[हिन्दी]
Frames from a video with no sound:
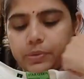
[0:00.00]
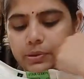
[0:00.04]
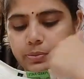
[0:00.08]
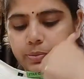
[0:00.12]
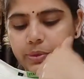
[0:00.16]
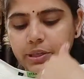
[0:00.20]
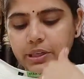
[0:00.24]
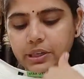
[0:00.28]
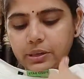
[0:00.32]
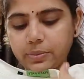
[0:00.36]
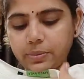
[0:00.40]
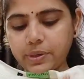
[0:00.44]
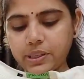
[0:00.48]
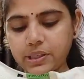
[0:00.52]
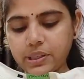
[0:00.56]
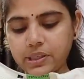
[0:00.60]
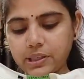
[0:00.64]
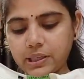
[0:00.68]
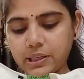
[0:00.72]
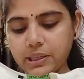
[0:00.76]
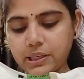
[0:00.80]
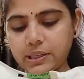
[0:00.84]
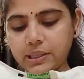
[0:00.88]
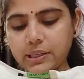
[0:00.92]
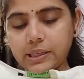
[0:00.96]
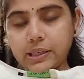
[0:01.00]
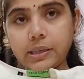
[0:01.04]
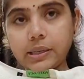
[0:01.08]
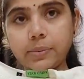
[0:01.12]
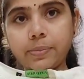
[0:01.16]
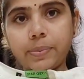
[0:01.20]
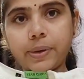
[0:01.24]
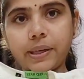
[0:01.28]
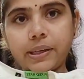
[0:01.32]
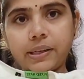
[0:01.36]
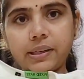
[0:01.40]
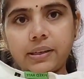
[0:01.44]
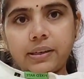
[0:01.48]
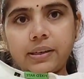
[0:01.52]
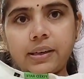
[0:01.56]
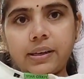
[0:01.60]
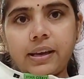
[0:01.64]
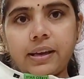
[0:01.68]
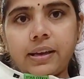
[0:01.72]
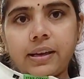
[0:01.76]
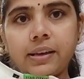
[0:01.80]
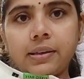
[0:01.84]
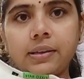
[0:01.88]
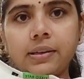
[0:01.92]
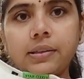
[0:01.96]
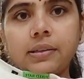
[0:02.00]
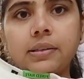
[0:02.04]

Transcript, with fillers: पर मीटर में इस तरीके के बटन है